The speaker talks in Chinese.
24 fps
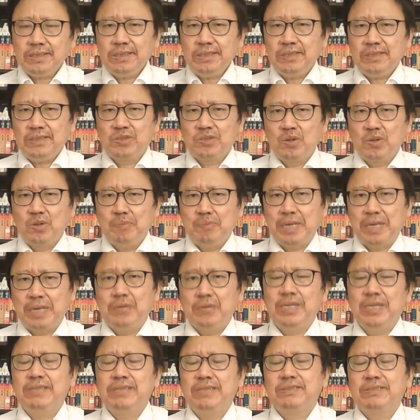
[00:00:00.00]
说北
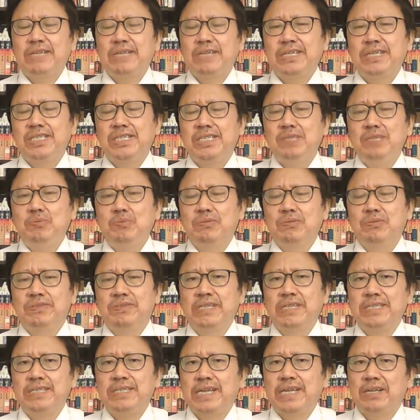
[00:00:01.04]
约在西部
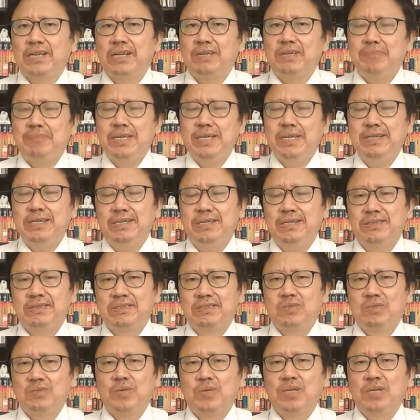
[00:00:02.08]
增加了兵力，
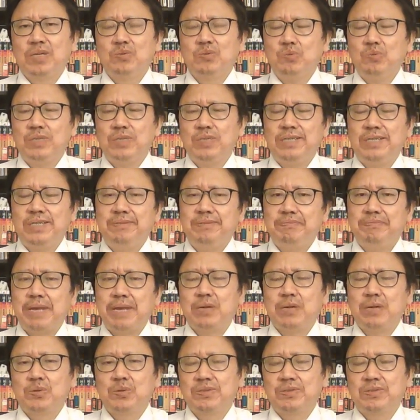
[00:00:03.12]
似乎要入侵
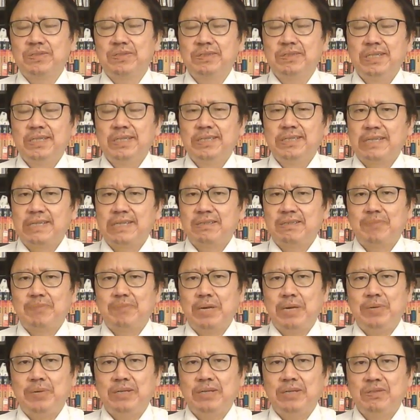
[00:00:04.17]
白俄罗斯，但是
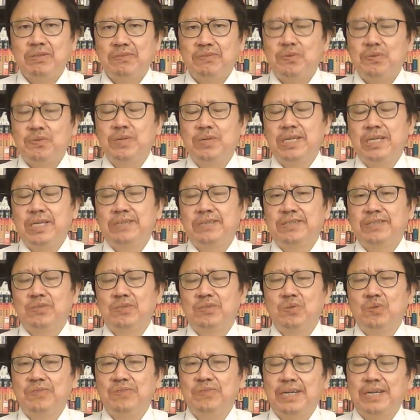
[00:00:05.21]
北约否定了这个
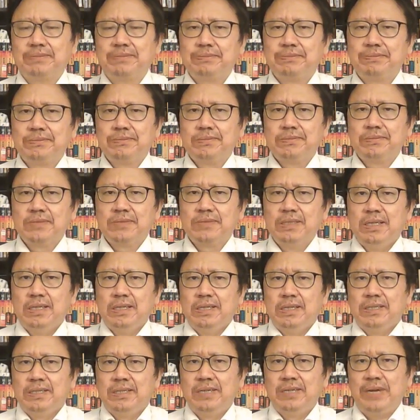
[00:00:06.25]
说法。
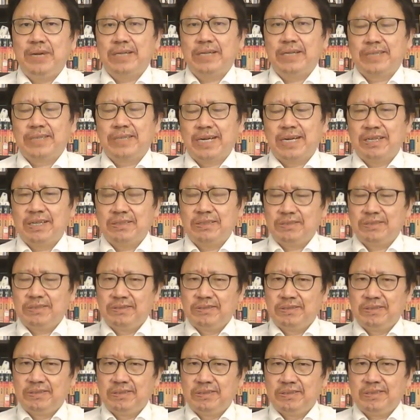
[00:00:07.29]
另外，他
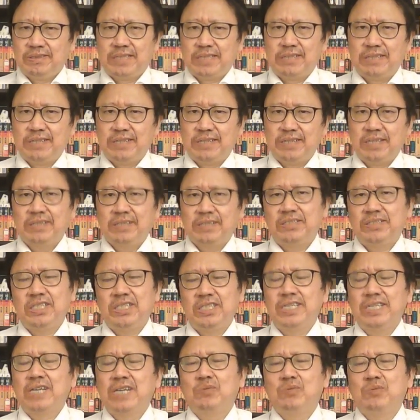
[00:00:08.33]
跟这个
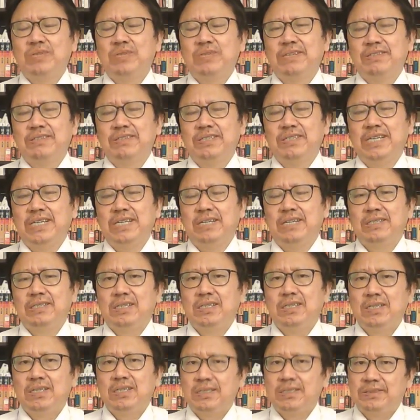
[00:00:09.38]
其他独裁者一样，
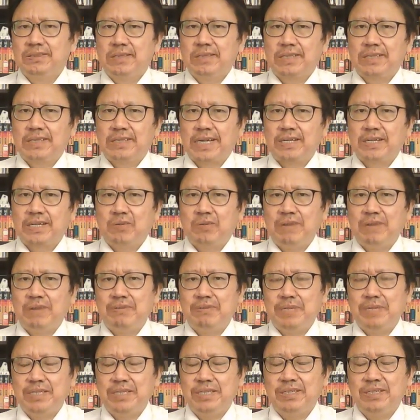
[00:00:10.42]
呃呃，他的官
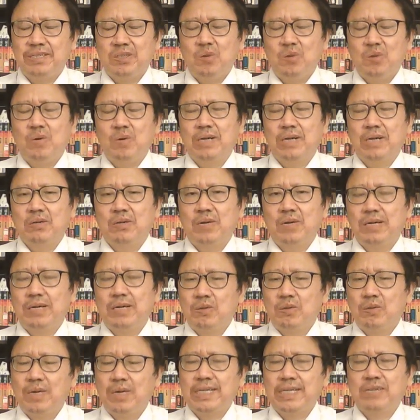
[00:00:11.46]
方媒体都谎夸
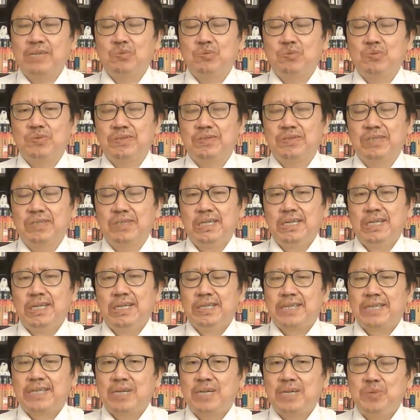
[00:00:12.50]
夸大数字。
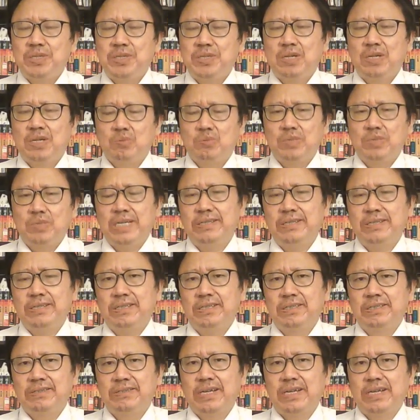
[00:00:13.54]
他聚集了五千人
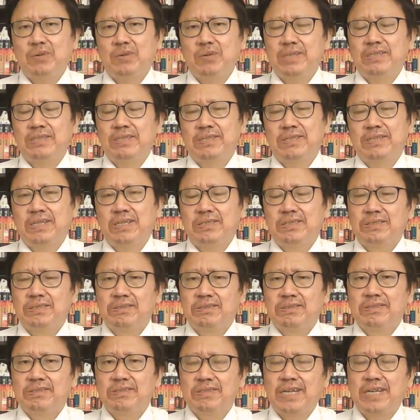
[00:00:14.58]
在广场上
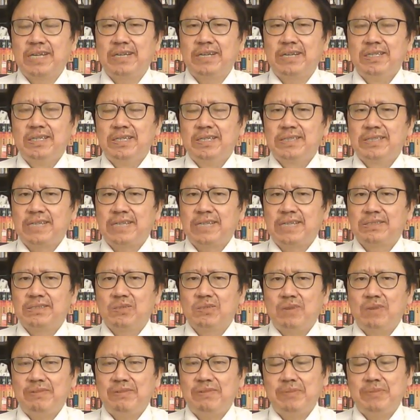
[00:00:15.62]
支持他，但是
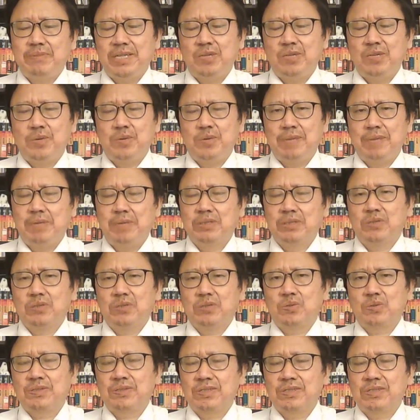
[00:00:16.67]
官方媒体却报道
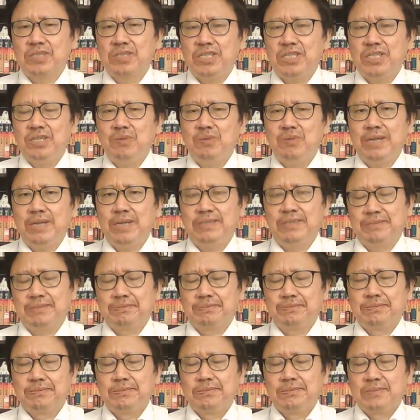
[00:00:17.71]
说是七万人。
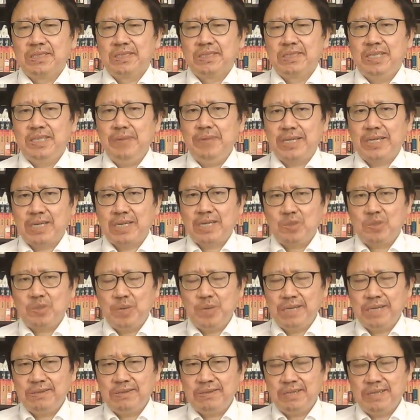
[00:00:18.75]
即便他
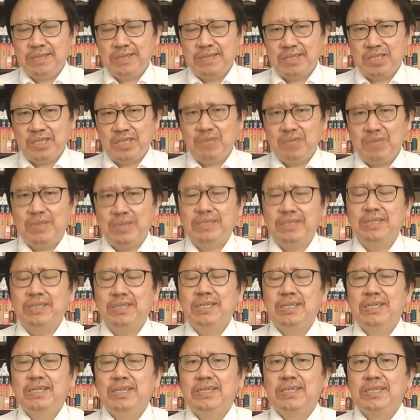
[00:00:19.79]
宣称的七万人
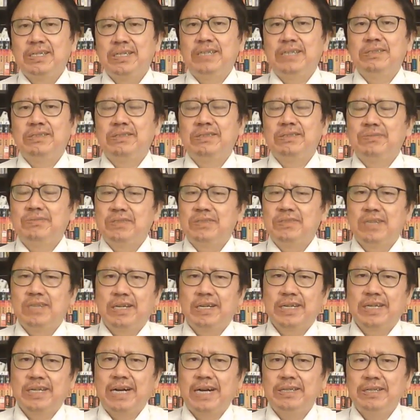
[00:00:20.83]
跟
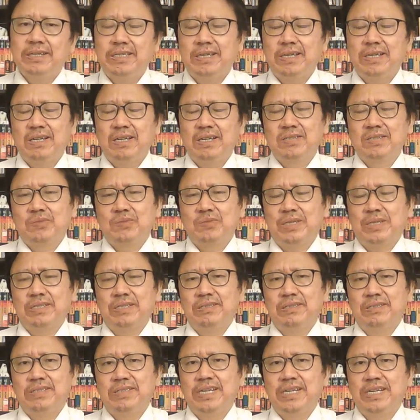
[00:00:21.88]
呃抗议的二十万人
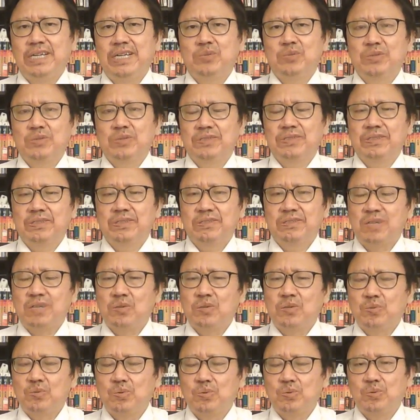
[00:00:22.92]
也可以说是少
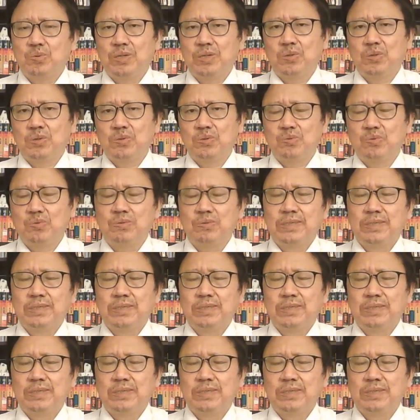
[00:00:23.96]
数对多数，